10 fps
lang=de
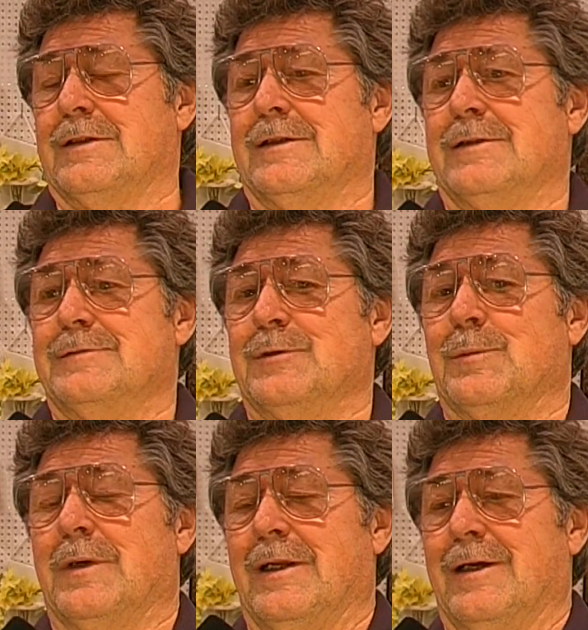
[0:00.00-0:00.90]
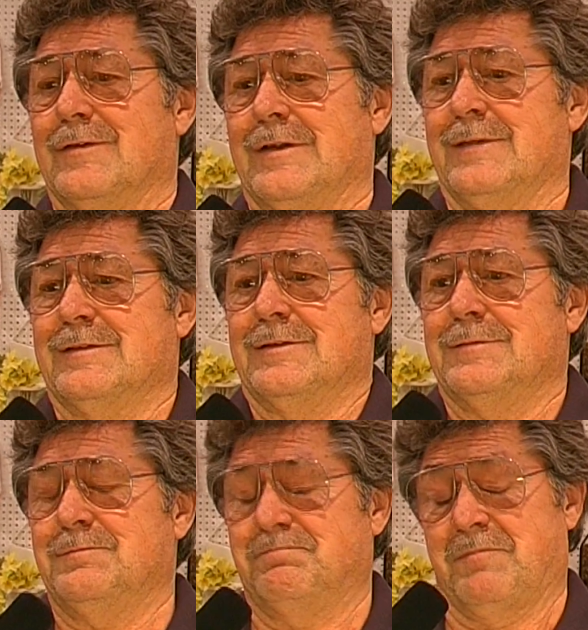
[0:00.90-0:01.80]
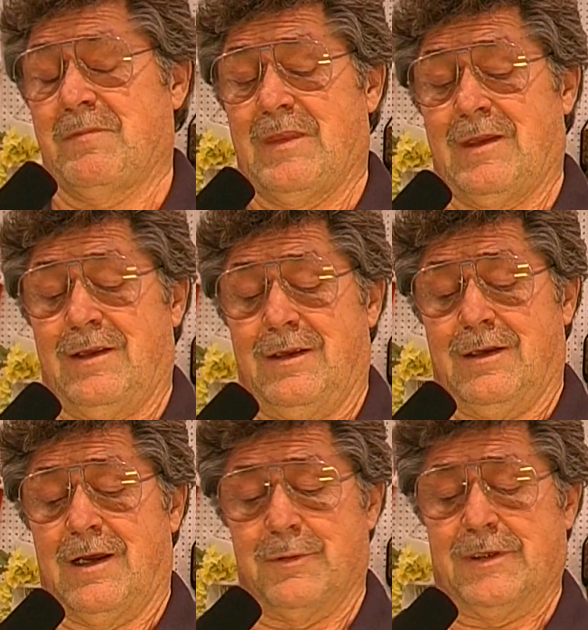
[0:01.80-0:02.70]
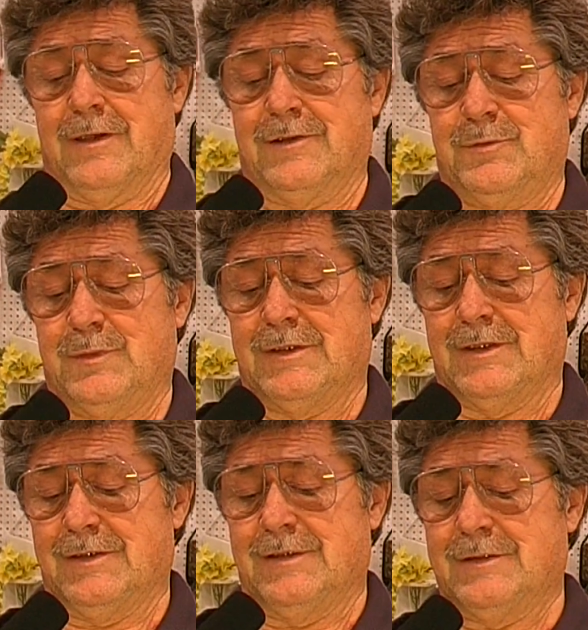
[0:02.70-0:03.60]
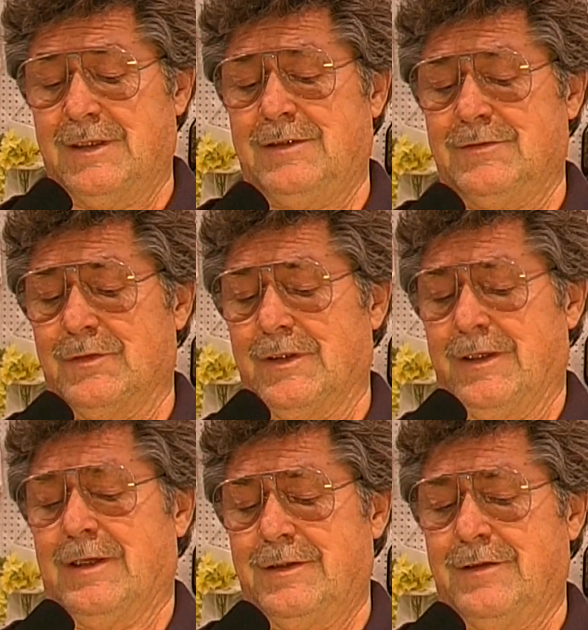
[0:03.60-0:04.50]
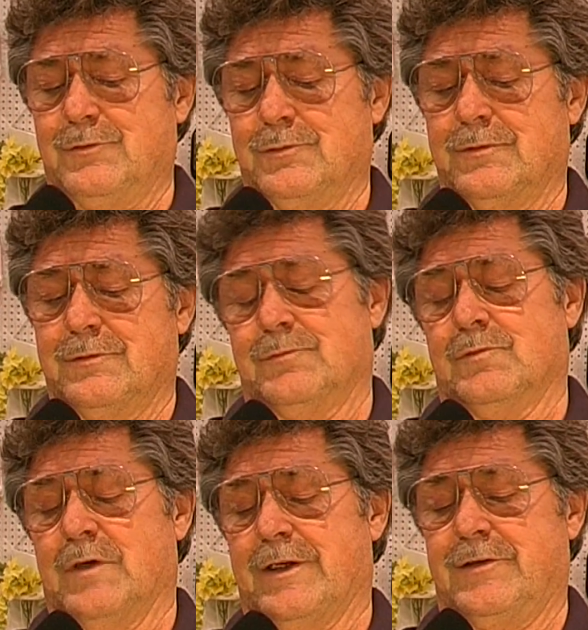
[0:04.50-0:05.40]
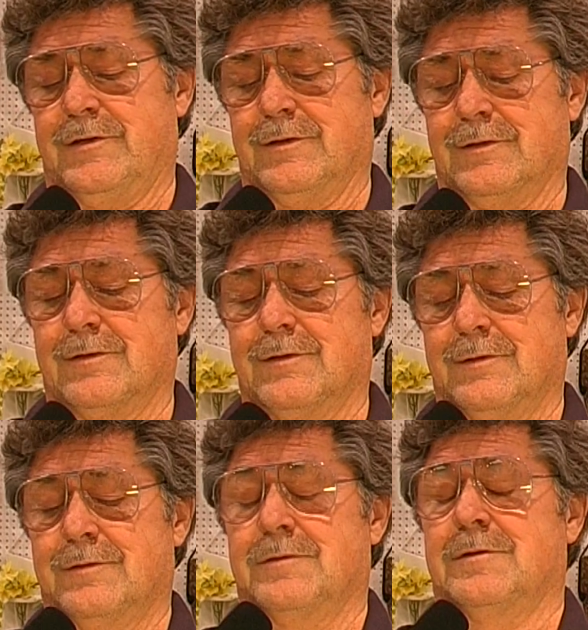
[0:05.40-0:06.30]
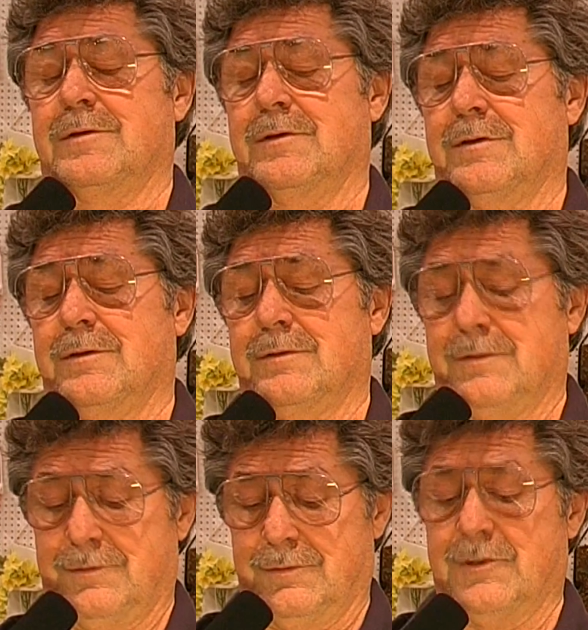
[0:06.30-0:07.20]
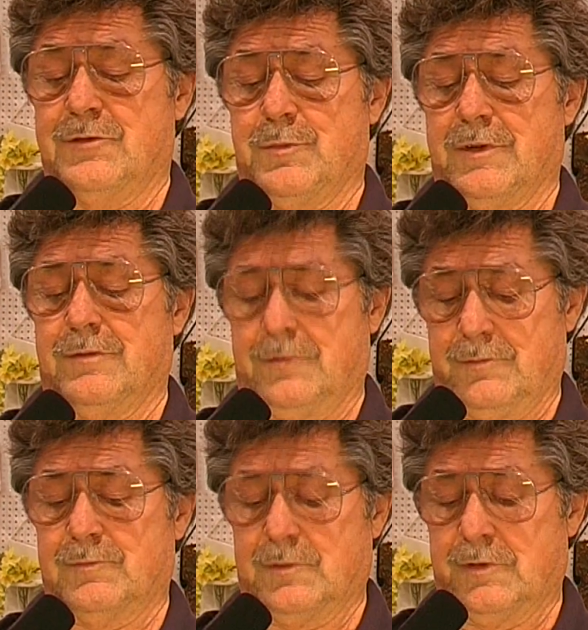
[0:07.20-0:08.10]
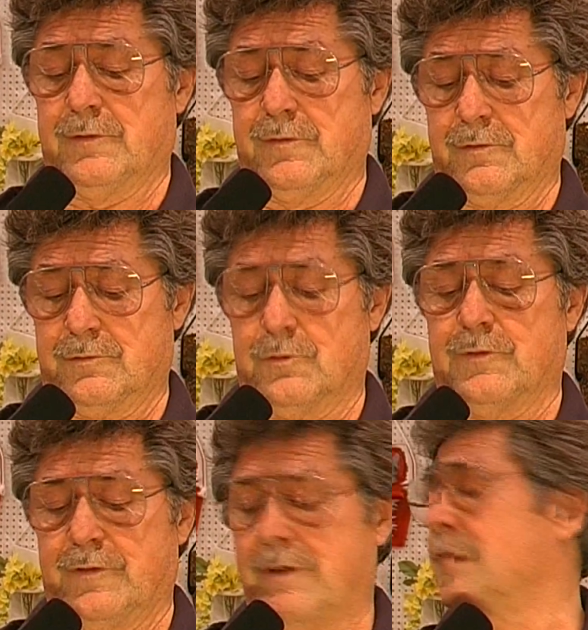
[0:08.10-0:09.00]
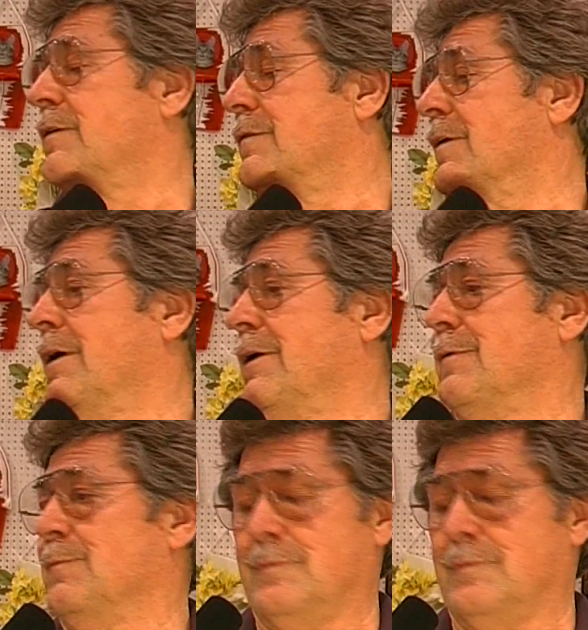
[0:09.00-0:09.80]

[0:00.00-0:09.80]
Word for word: äh, normalerweise habe ich gar nicht mehr dran gedacht, weil ich hatte ja nun ein Weilchen nicht mehr diese Kunstharzgießerei